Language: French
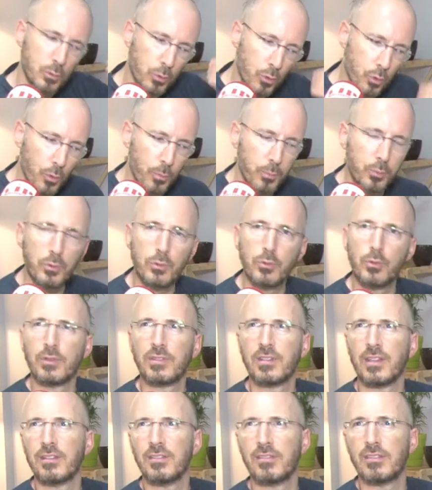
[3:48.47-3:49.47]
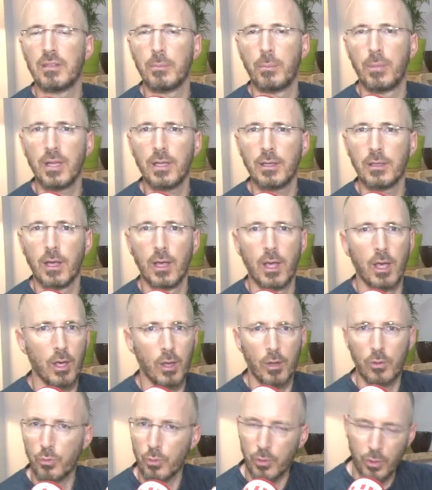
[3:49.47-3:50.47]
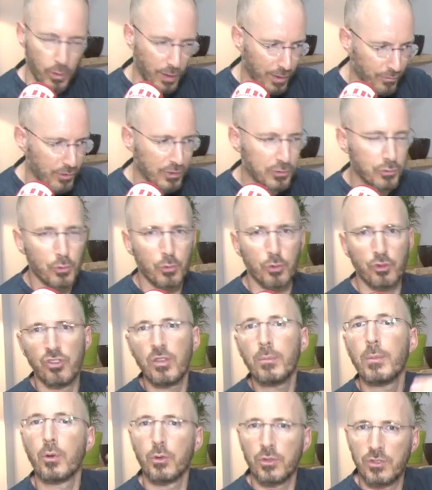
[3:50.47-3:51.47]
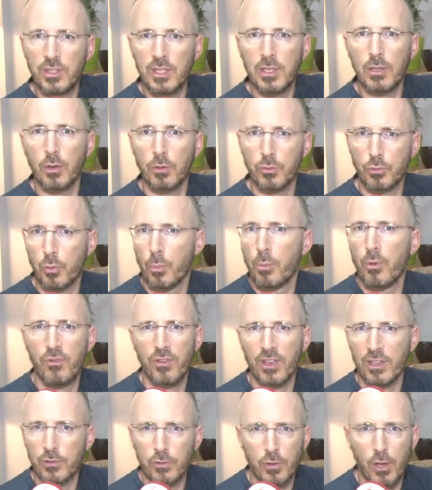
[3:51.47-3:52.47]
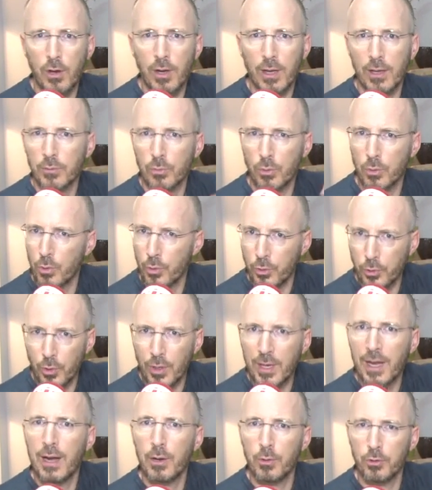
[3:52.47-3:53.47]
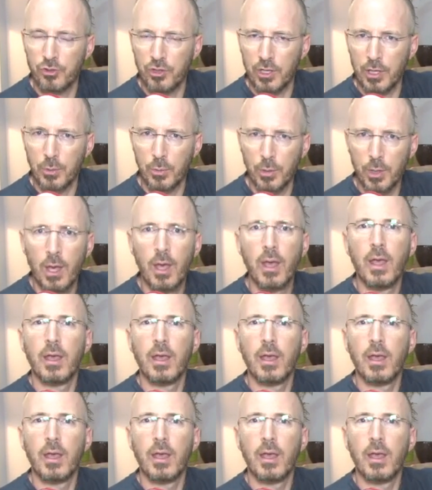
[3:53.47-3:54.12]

Donc le but de ces disciplines, donc euh, réflexologie, mais aussi euh, ce qu'on peut faire seul, hein, donc le yoga, le qigong,